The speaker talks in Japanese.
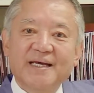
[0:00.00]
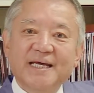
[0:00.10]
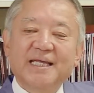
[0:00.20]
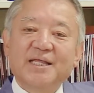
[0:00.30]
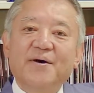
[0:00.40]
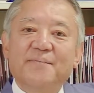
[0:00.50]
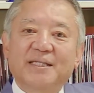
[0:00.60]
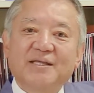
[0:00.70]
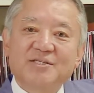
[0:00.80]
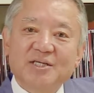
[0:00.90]
えでは
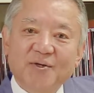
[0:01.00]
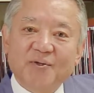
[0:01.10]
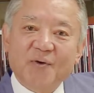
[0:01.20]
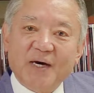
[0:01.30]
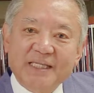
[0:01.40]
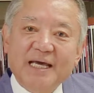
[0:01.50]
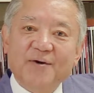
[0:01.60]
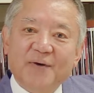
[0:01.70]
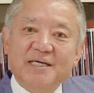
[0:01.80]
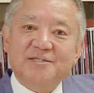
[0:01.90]
また次の動画
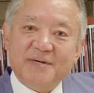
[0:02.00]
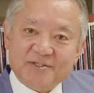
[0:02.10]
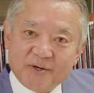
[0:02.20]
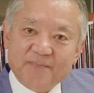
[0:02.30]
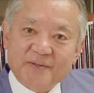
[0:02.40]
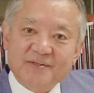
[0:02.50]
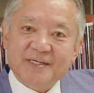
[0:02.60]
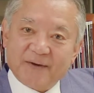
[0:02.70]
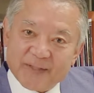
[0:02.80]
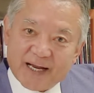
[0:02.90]
でお会いしましょ
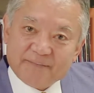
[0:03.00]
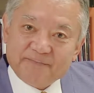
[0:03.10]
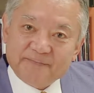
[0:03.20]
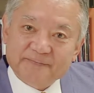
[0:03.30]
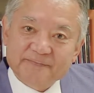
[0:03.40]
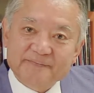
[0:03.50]
うさようなら